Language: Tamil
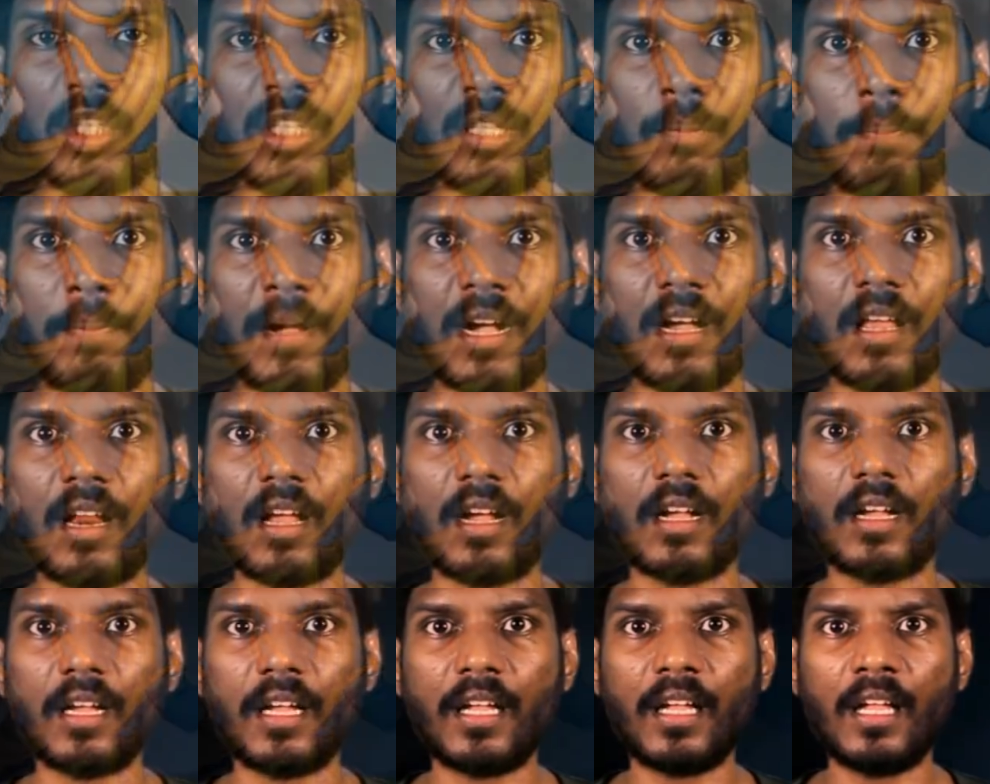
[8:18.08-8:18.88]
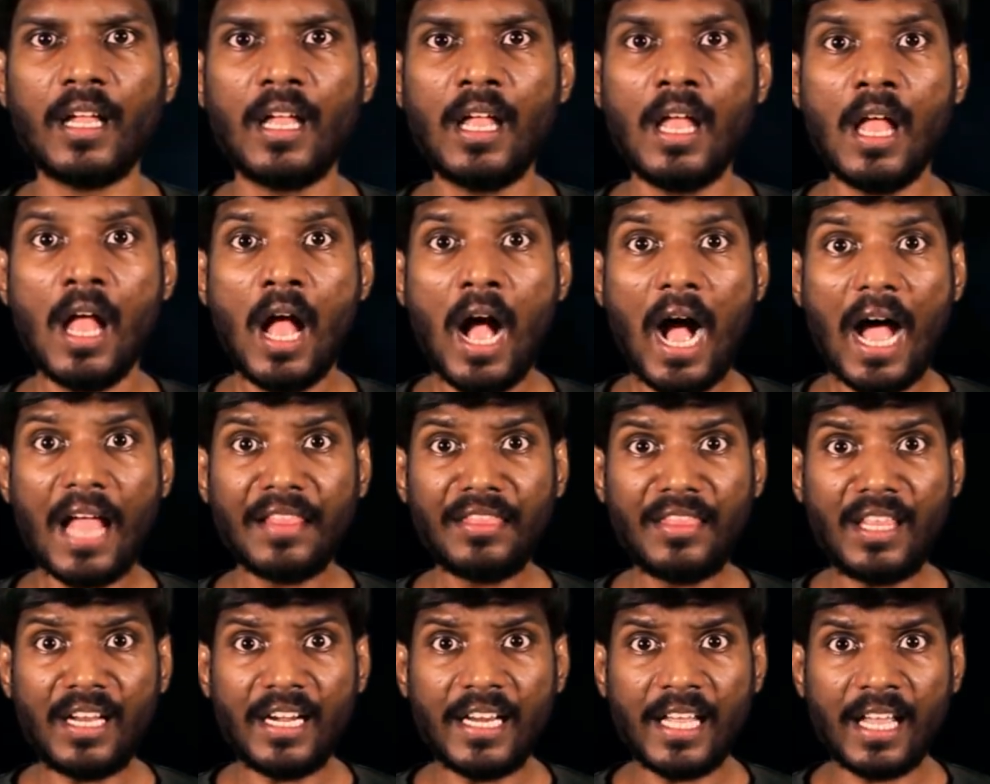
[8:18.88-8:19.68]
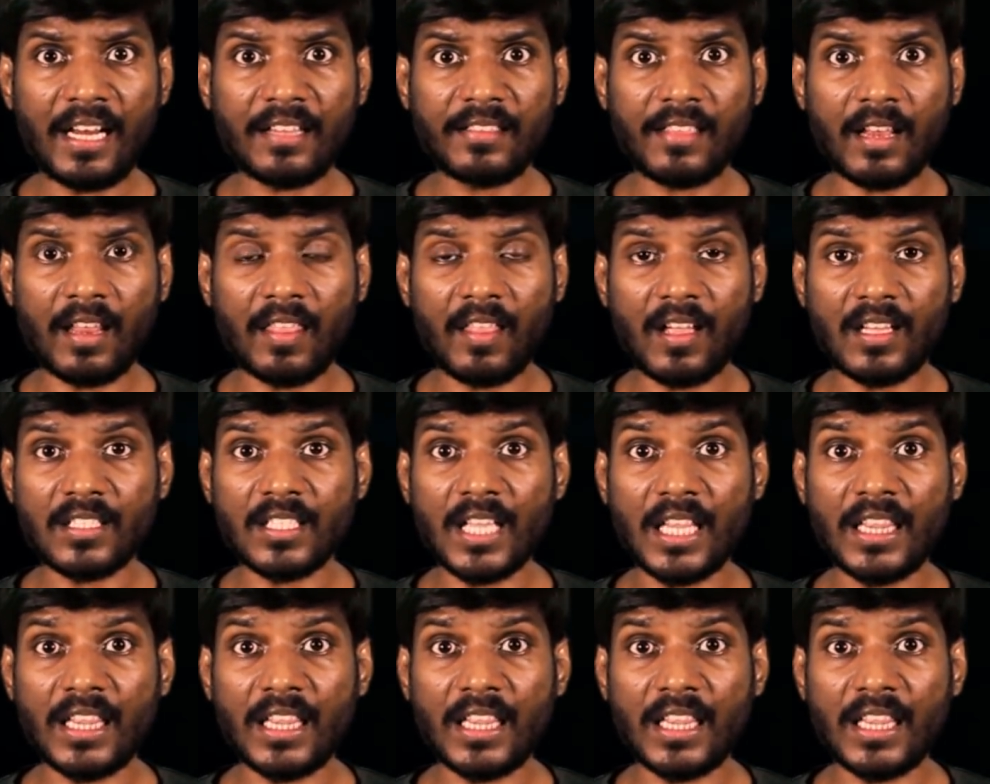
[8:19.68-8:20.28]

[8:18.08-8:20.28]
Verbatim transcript: முகத்தை பார்க்குறாங்க அந்த நேரத்தில் தான்